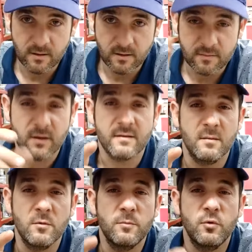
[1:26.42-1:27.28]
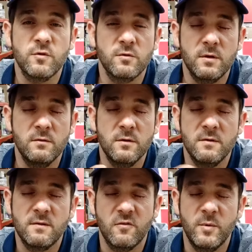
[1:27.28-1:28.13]
euh, ça ressemble, pour ceux qui
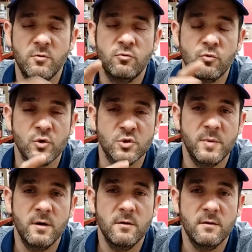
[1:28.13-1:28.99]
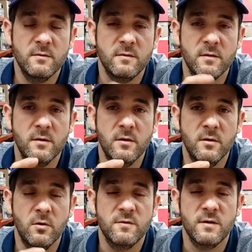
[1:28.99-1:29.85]
ne savent pas du tout de quoi je parle,
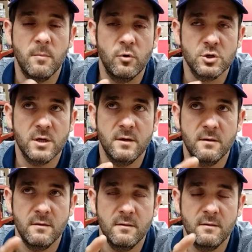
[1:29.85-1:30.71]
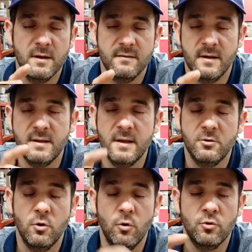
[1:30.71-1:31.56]
c'est on se rapprocherait, les
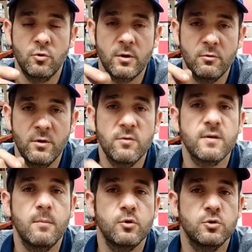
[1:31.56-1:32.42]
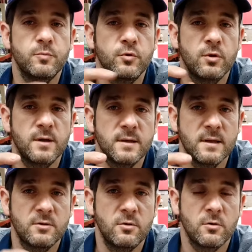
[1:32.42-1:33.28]
alternateurs autorégulés, on se rapproche un peu de
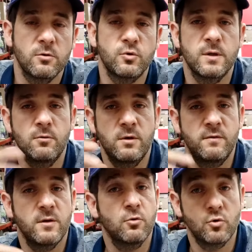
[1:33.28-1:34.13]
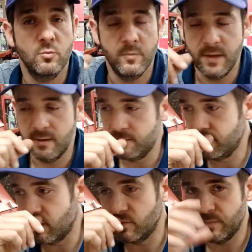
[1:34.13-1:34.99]
l'alternateur que tu as dans l'univers de l'automobile.
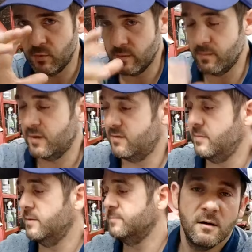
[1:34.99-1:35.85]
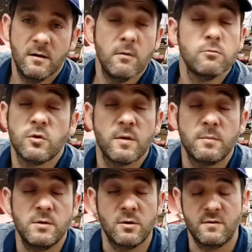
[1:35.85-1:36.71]
C'est un petit peu le même principe. Je euh, ce
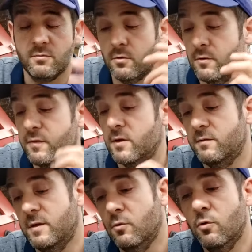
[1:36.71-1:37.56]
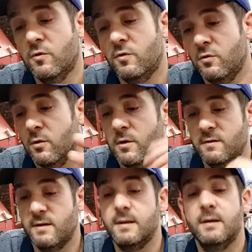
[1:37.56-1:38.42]
sera l'occasion de refaire une vidéo sur euh,
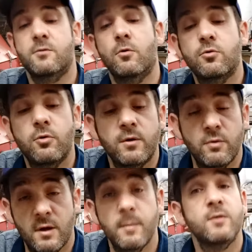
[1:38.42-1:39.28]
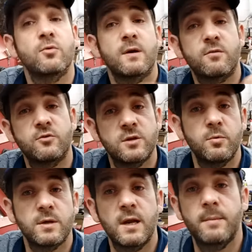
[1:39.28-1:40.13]
les alternateurs autorégulés. Mais en tout cas, ce que je vais te
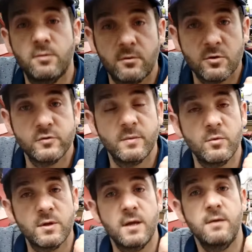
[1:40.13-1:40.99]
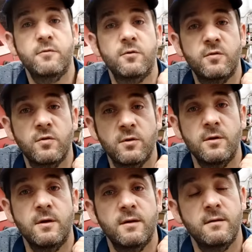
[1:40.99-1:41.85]
montrer, la méthode que je vais te montrer,
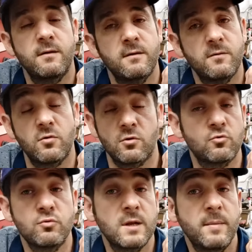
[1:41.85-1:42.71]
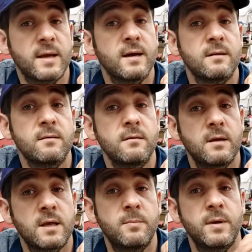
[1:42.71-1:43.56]
fonctionne sur toutes les bécanes
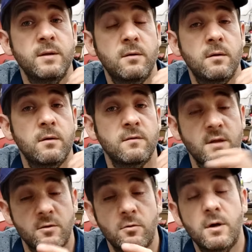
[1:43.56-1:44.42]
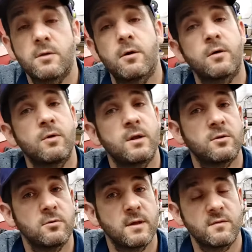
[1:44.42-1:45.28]
équipées d'un stator et d'un
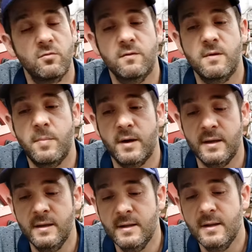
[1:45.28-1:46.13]
régulateur de tension séparé.